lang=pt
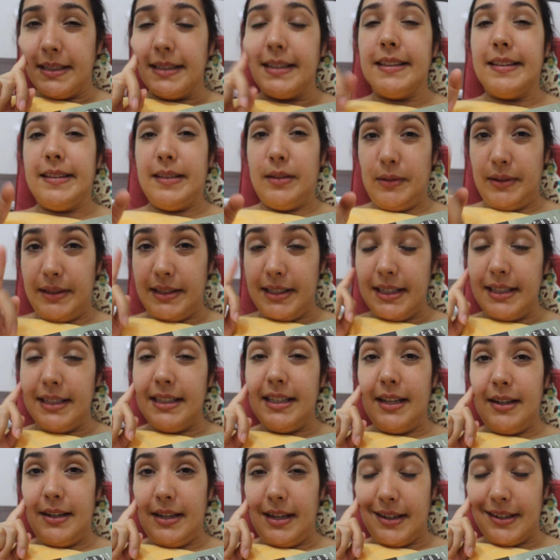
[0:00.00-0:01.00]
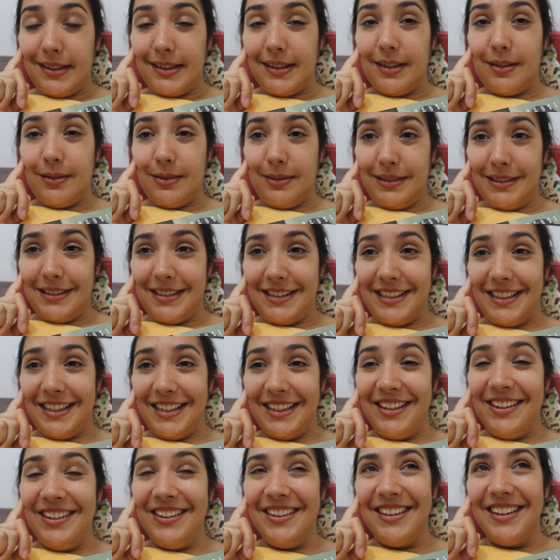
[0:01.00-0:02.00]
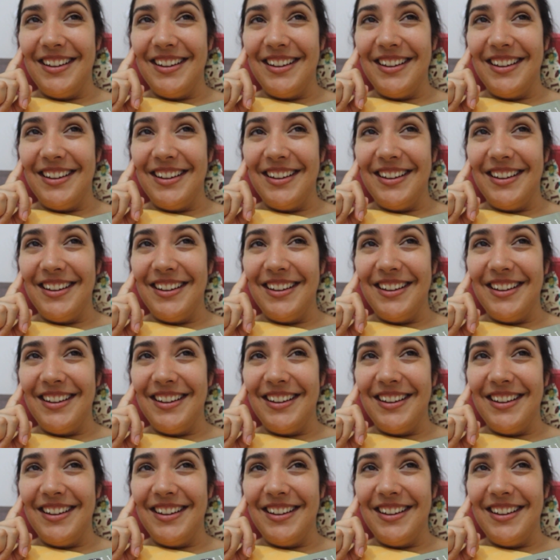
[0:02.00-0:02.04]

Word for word: Vocês estão entendendo, né, o que tá acontecendo.